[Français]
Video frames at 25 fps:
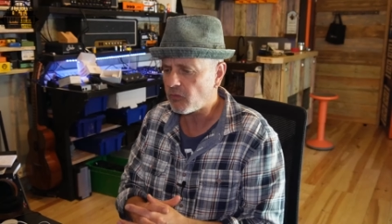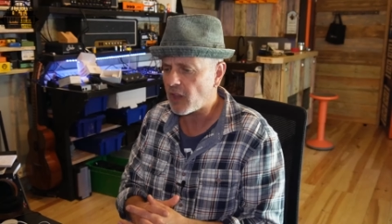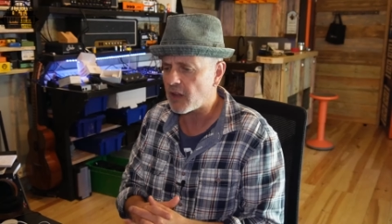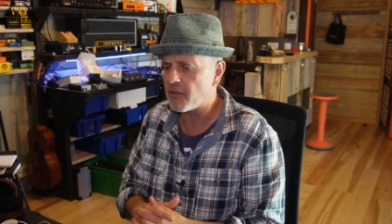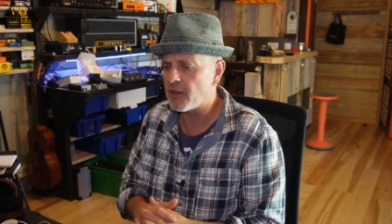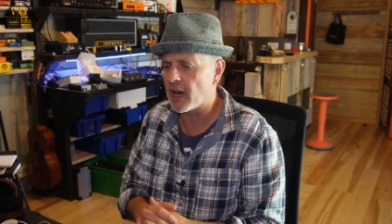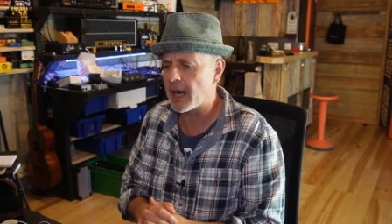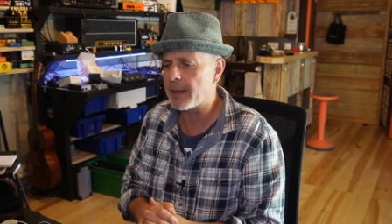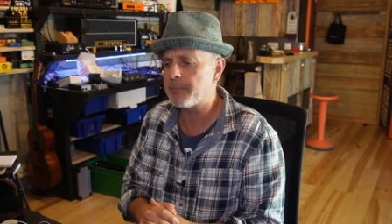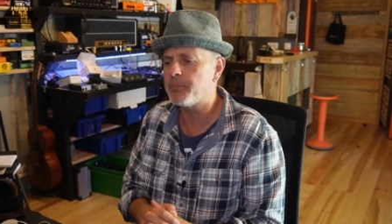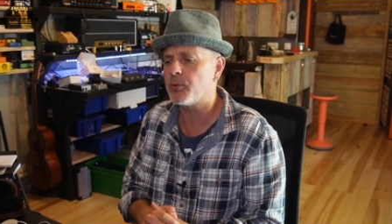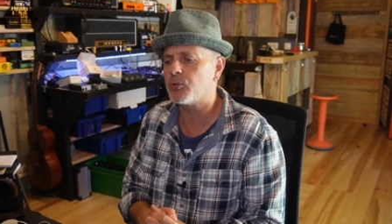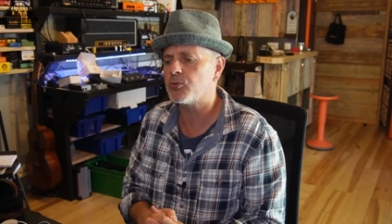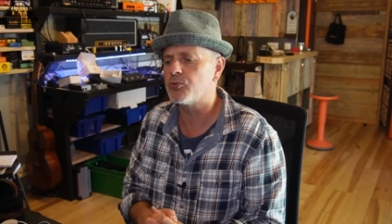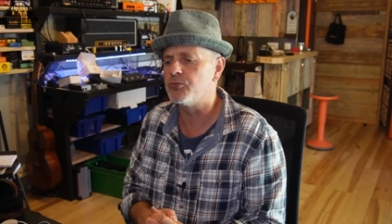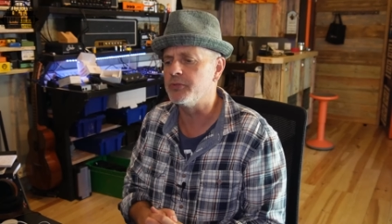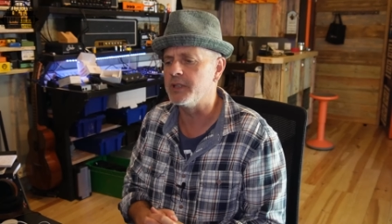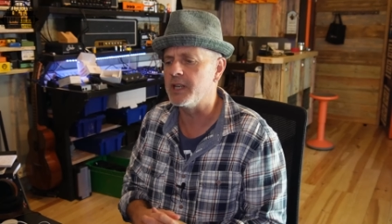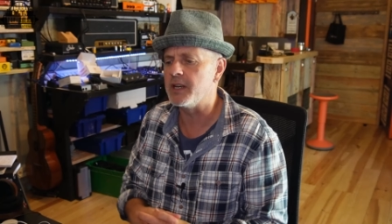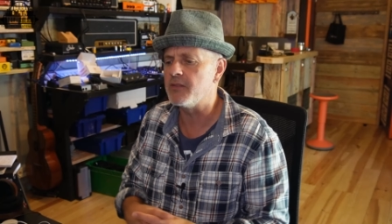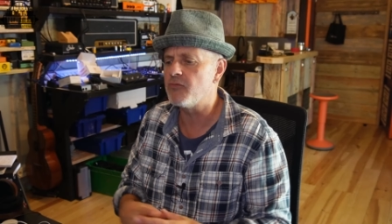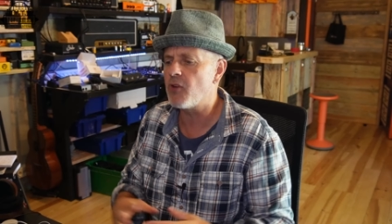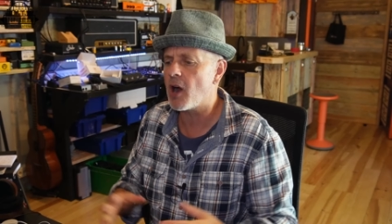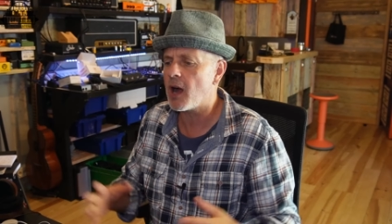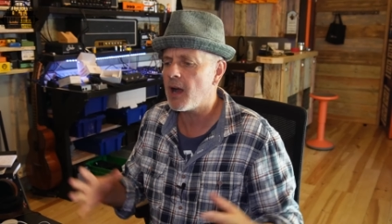Voilà, pour tuner
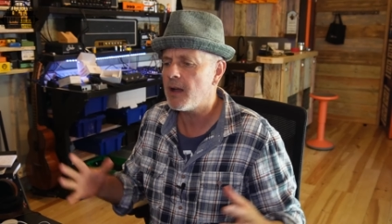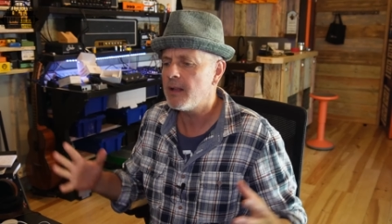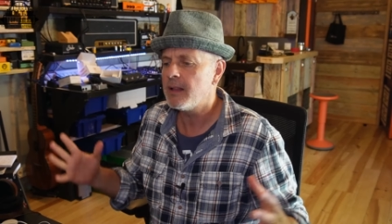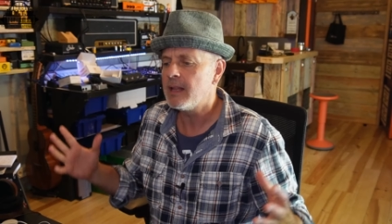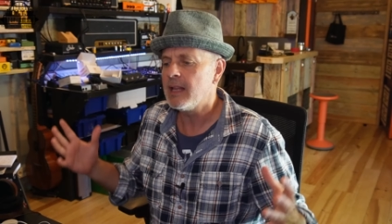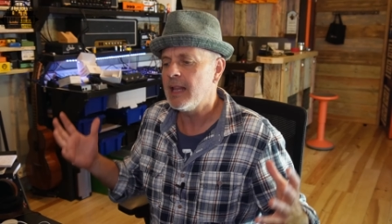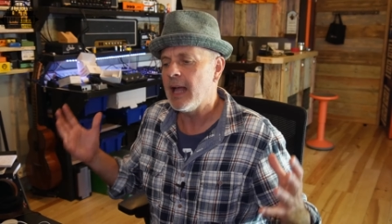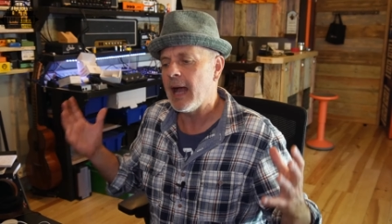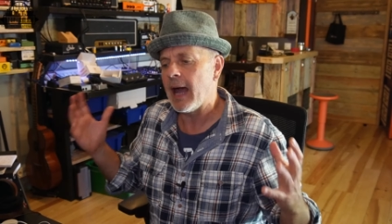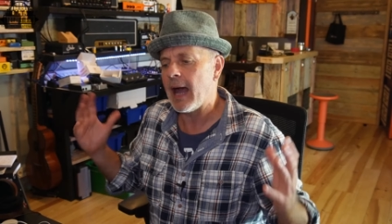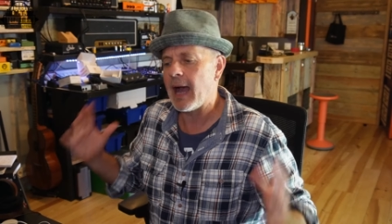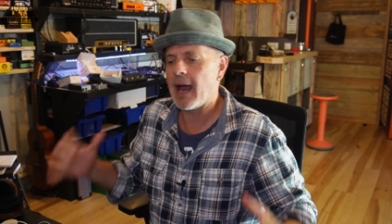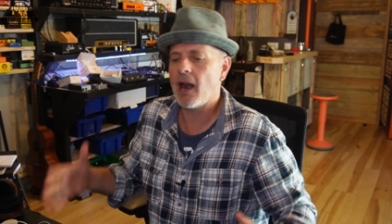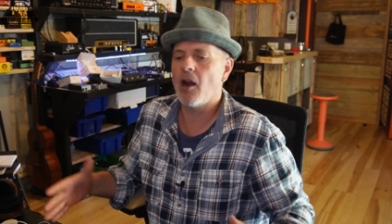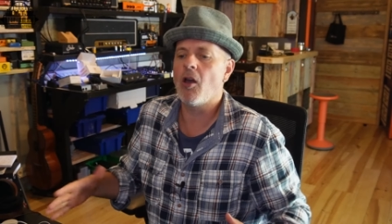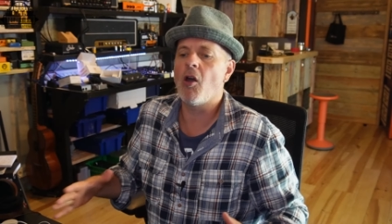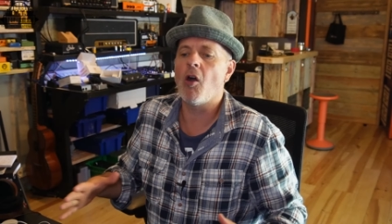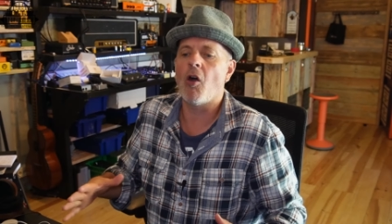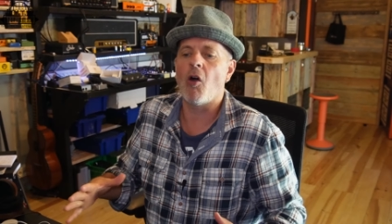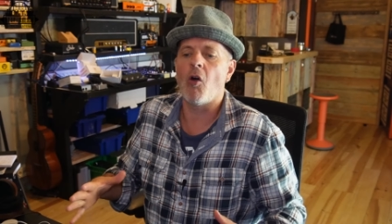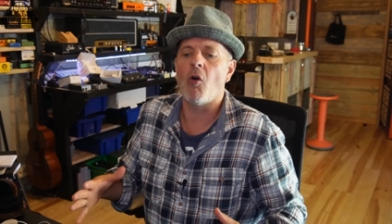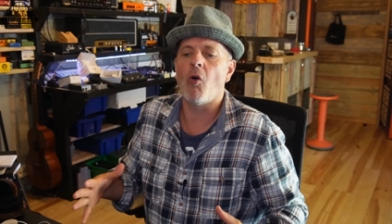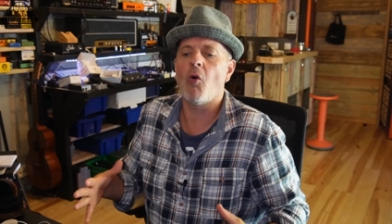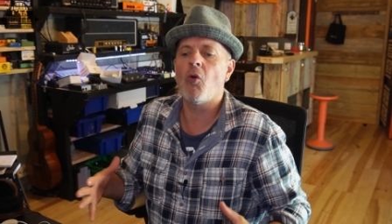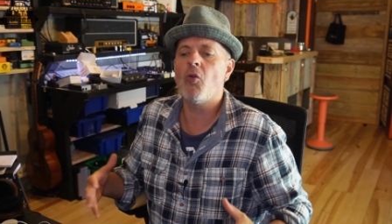les voix.
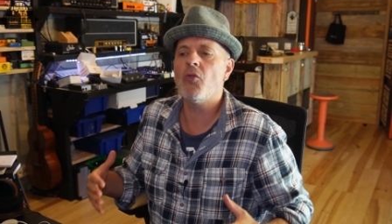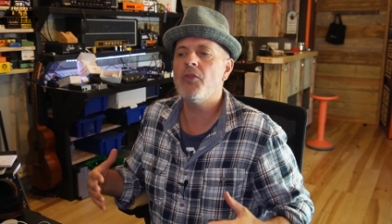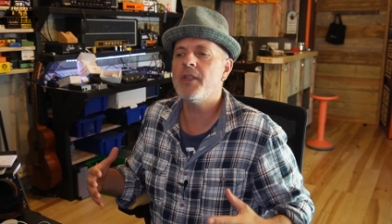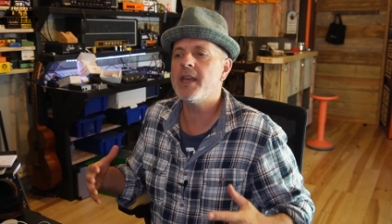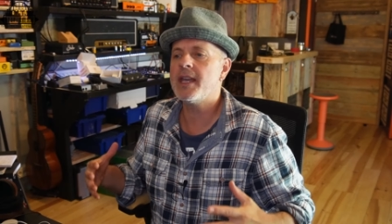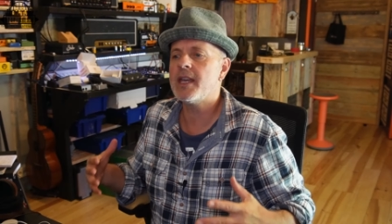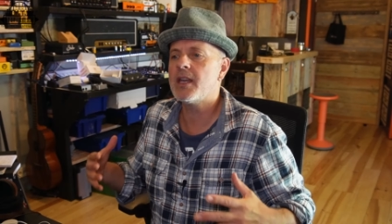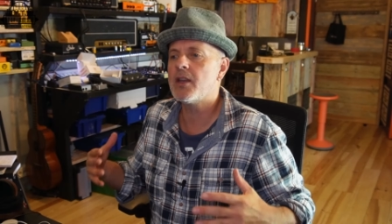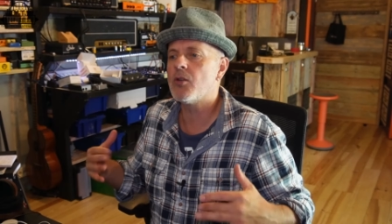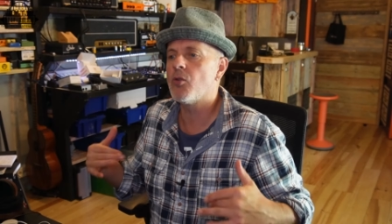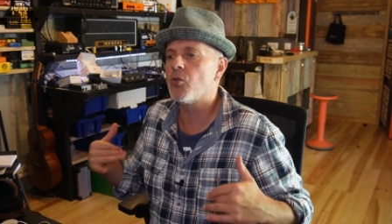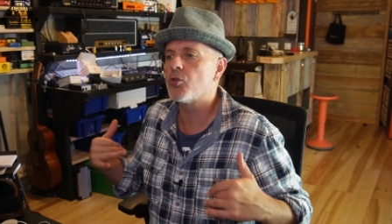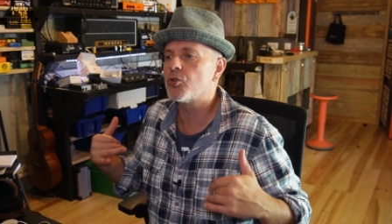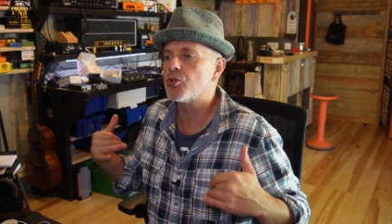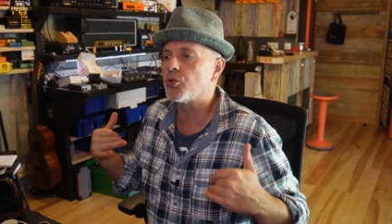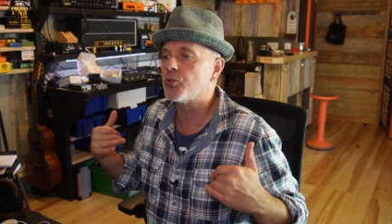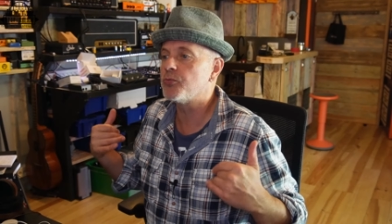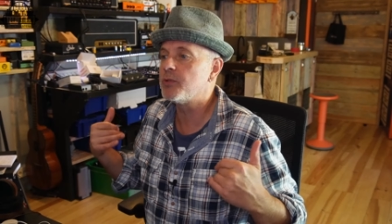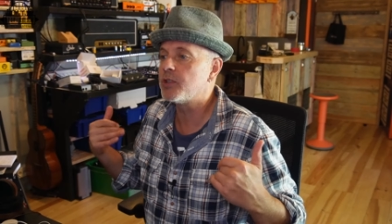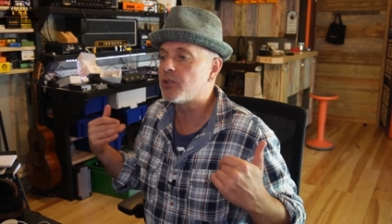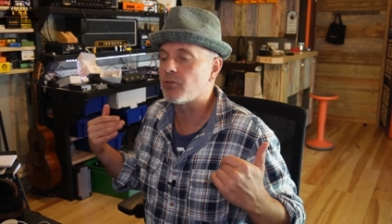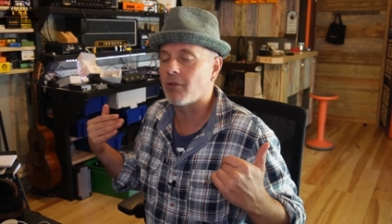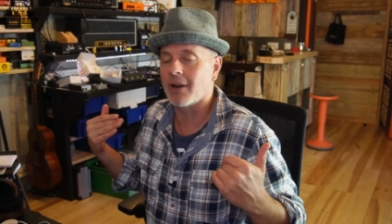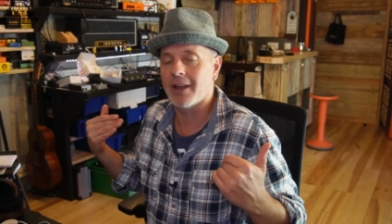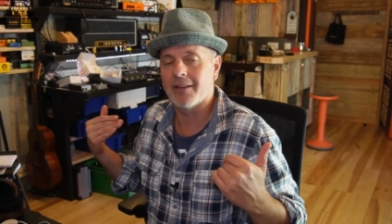Alors, on est
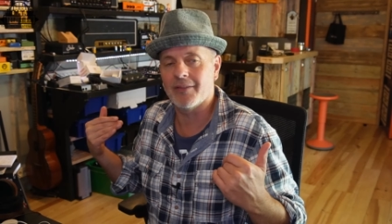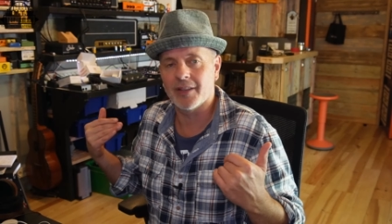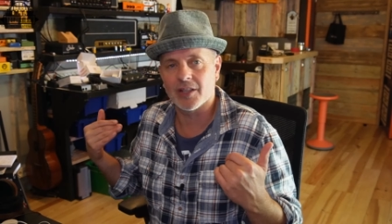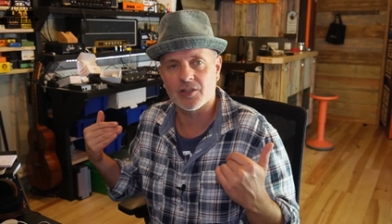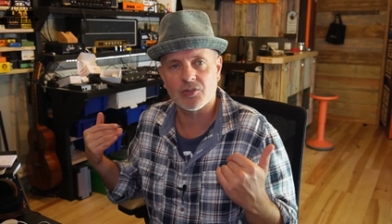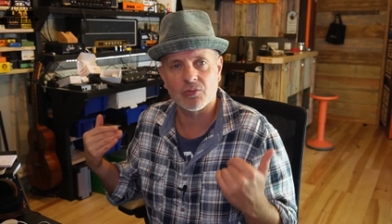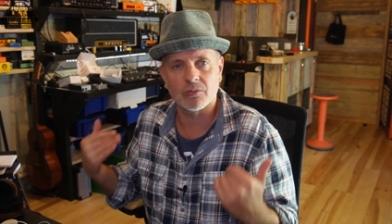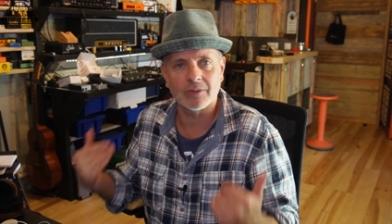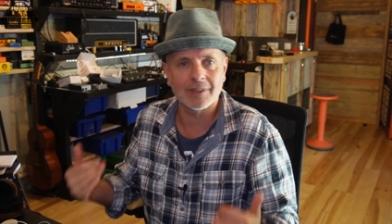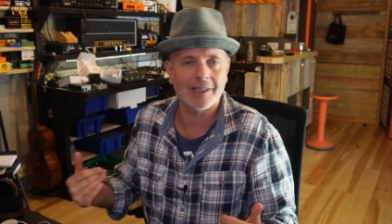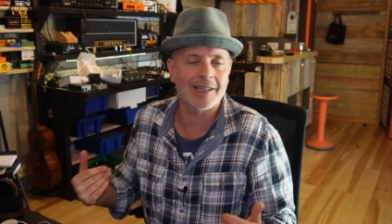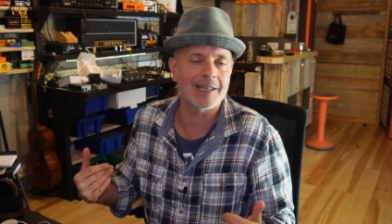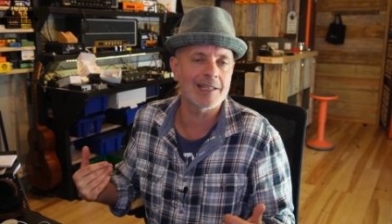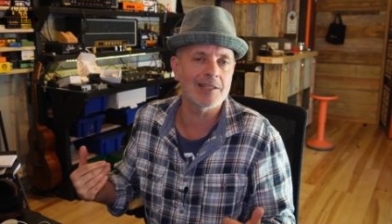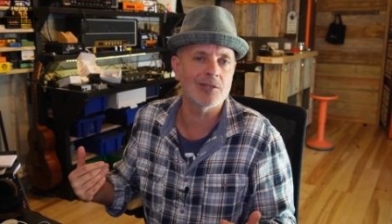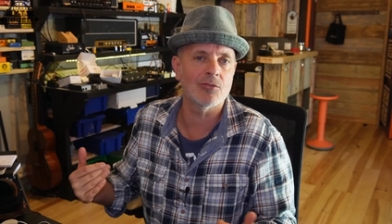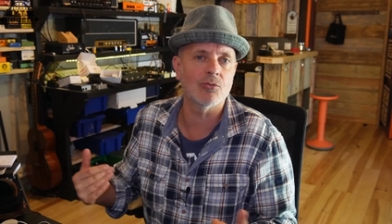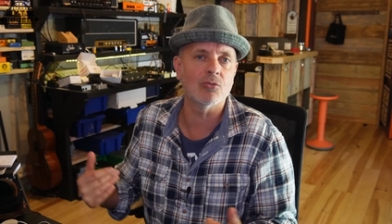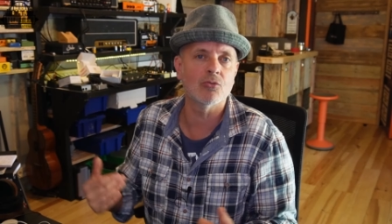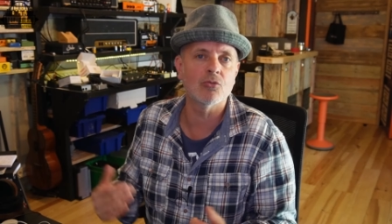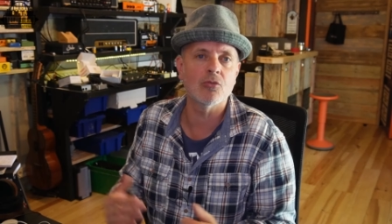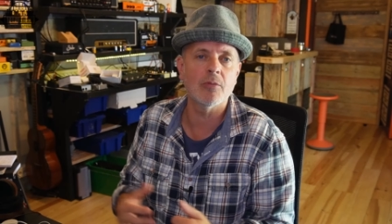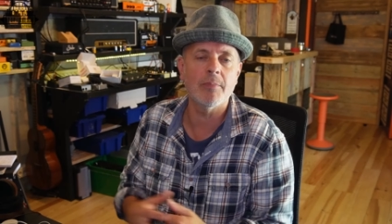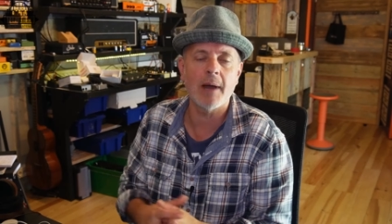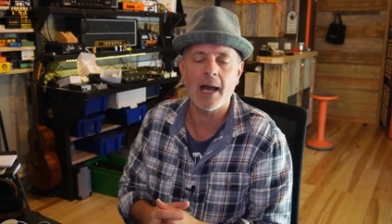aujourd'hui sur la version 13 de
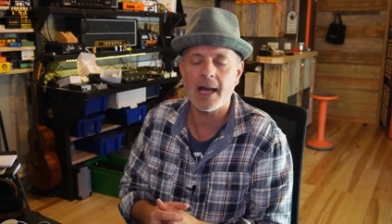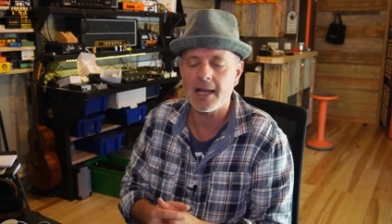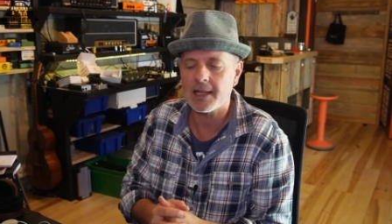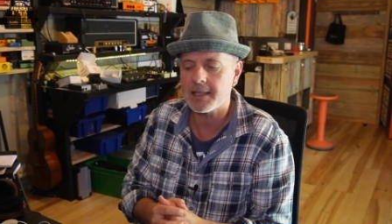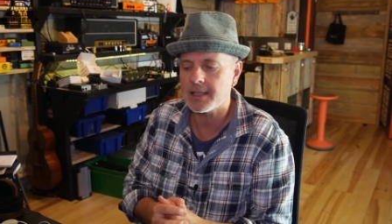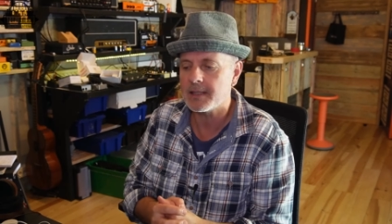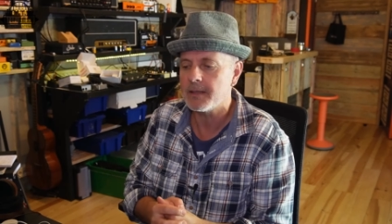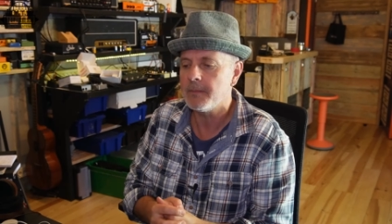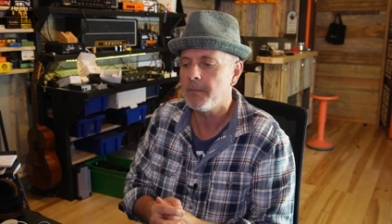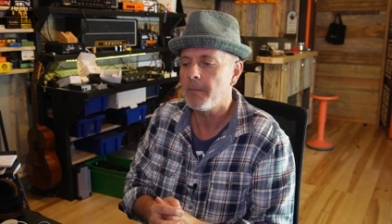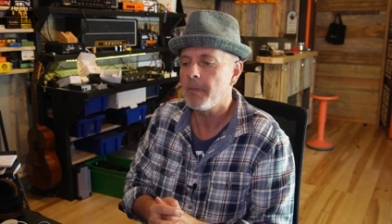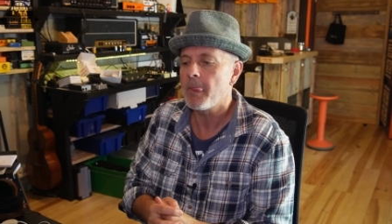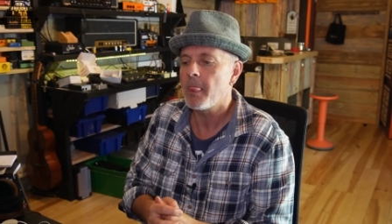Cubase.